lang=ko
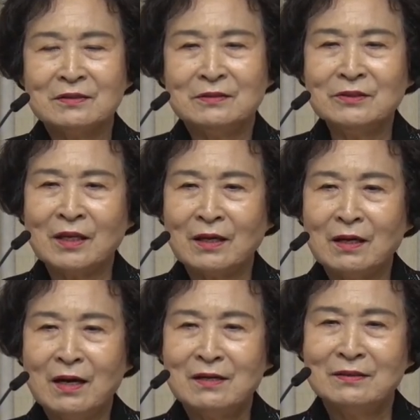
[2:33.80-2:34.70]
근데
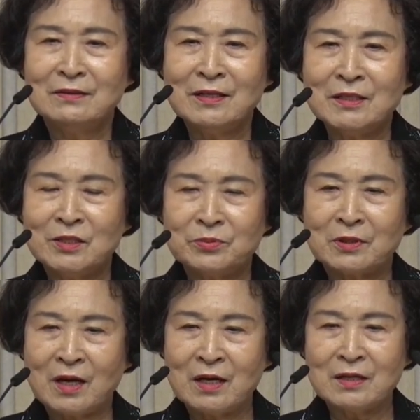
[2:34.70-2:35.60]
어린이집을
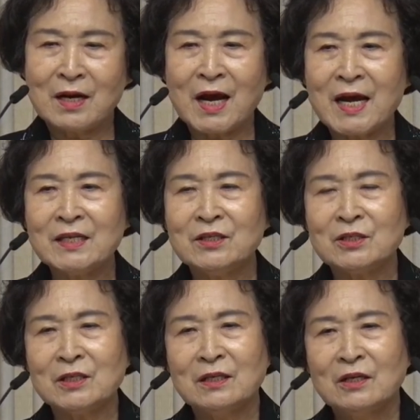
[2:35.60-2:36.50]
딱 하니까
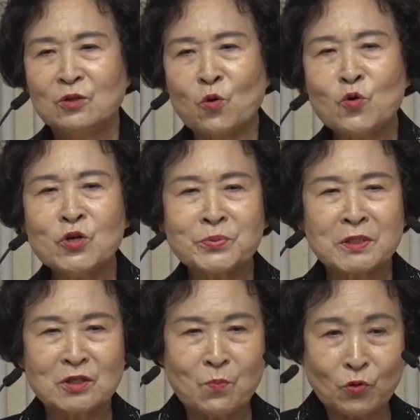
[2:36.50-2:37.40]
아이들이 돈이
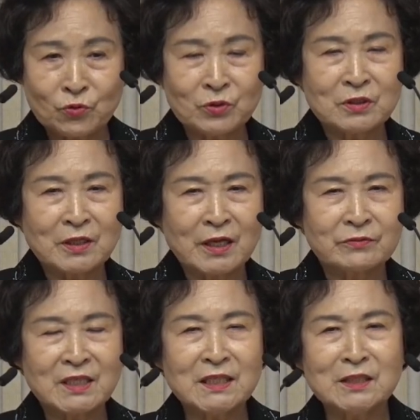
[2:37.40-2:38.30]
없어서 못 오는 거예요.
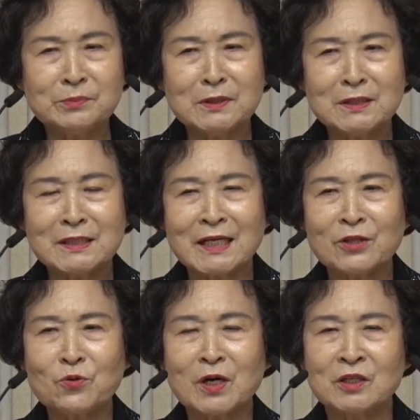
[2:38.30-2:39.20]
지금은
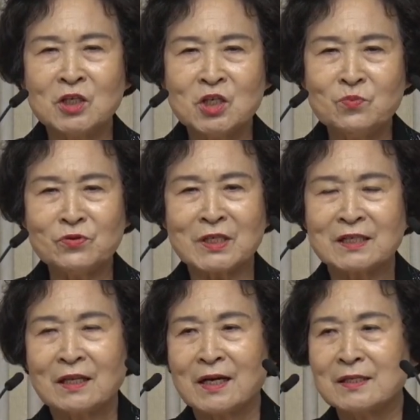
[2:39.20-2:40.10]
제도가 너무 잘
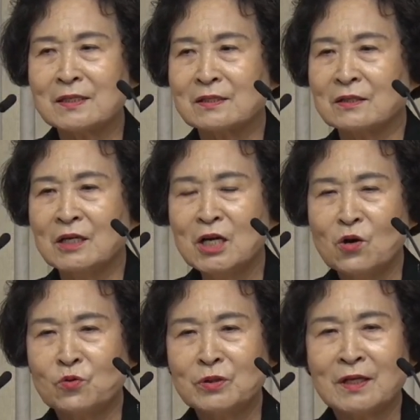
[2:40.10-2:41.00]
돼가 있어서
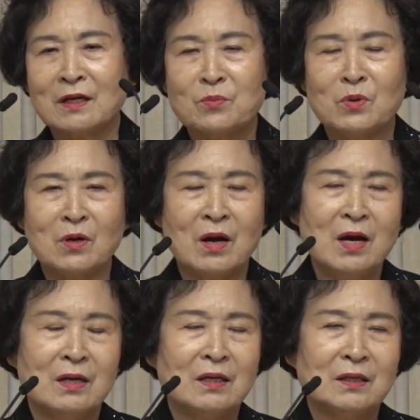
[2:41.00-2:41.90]
우리나라 뭐
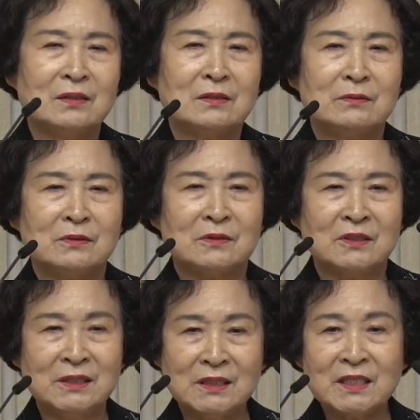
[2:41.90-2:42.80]
아이들
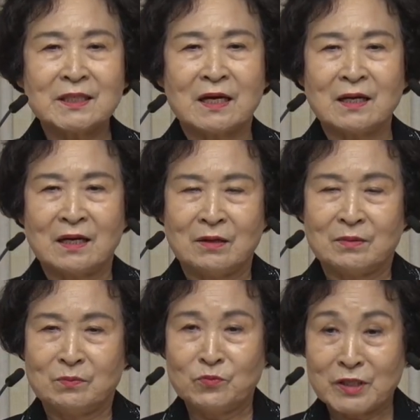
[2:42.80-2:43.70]
거의 다가
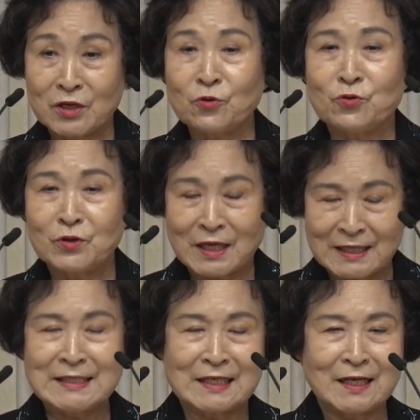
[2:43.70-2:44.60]
무상교육이 다
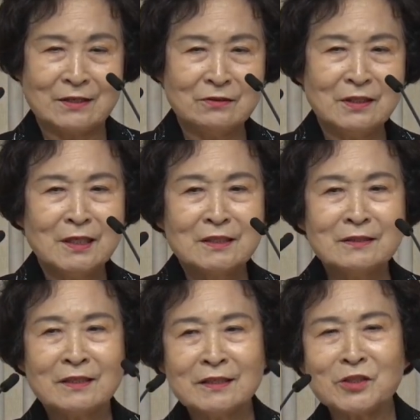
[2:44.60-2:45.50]
되잖아요.
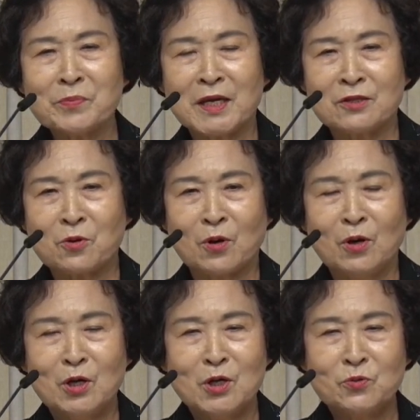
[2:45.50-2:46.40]
근데 그때만 해도
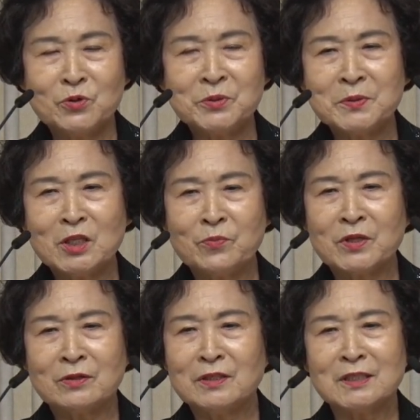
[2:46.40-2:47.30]
90년대만
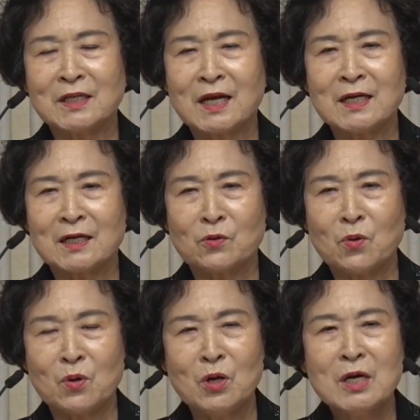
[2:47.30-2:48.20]
해도 그렇지
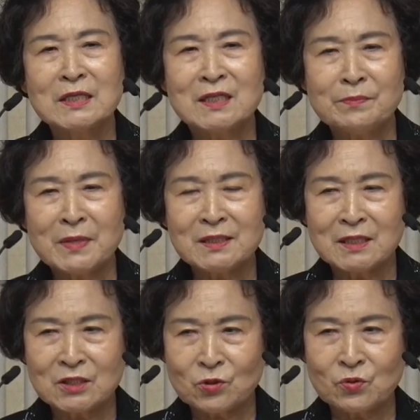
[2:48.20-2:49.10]
않았고 정말
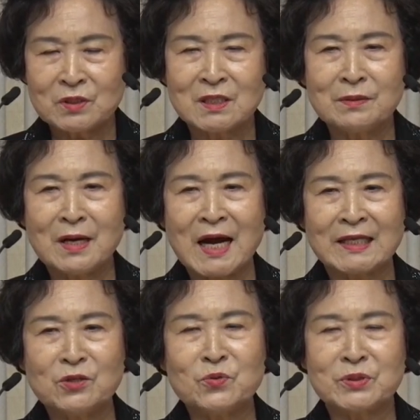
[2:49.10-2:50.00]
저소득층
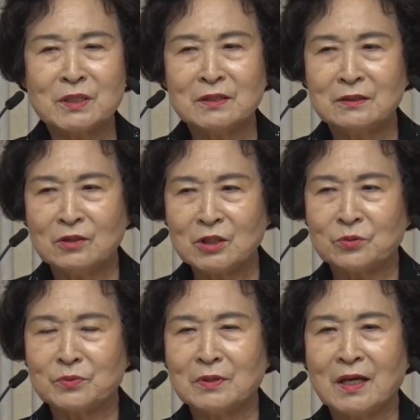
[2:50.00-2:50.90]
아니고서는
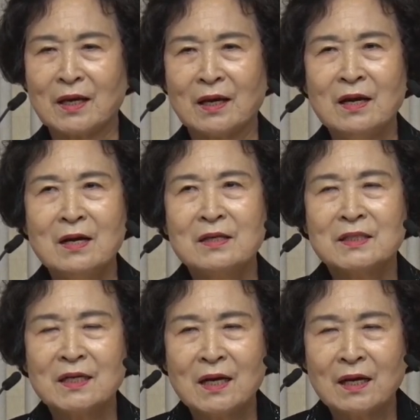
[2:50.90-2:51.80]
어려운데
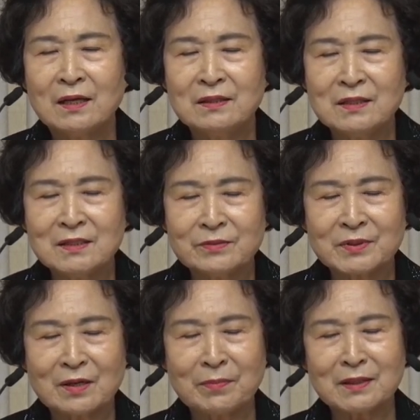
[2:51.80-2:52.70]
제가 어린이집을
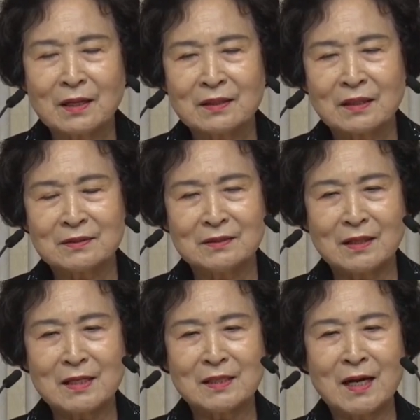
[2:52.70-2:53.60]
딱 맡아가 딱
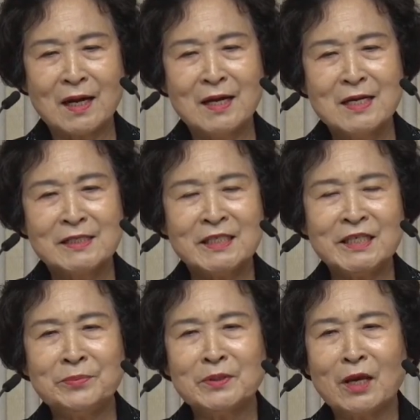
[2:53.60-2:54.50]
들어가니까
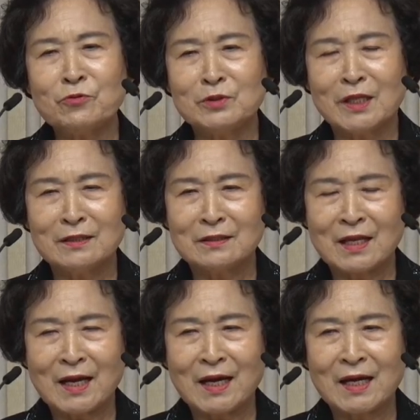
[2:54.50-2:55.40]
11개월 되는
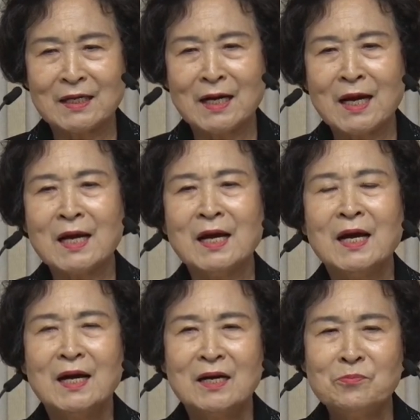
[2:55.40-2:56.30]
아이가
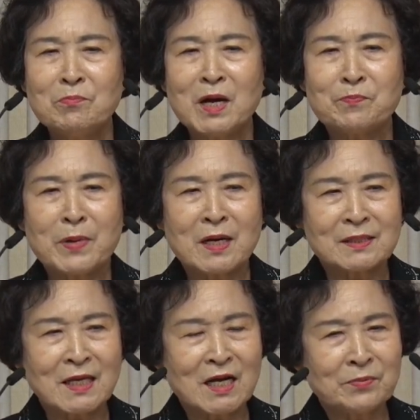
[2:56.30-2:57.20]
엄마 아빠가
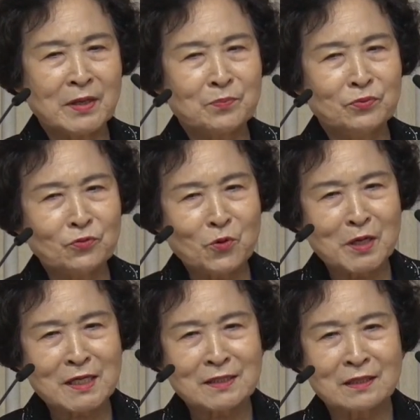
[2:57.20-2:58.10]
사업에 부도가
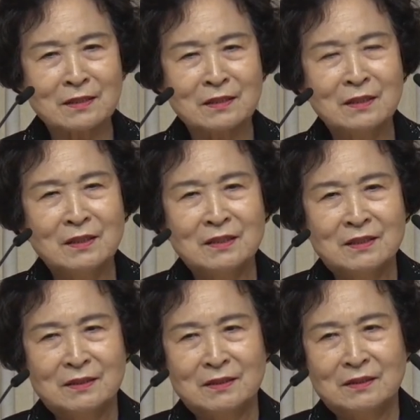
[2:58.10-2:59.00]
나서
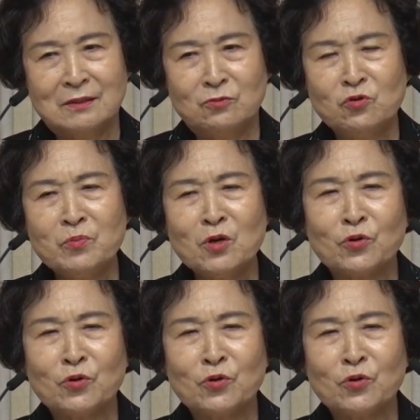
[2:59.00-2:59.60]
국민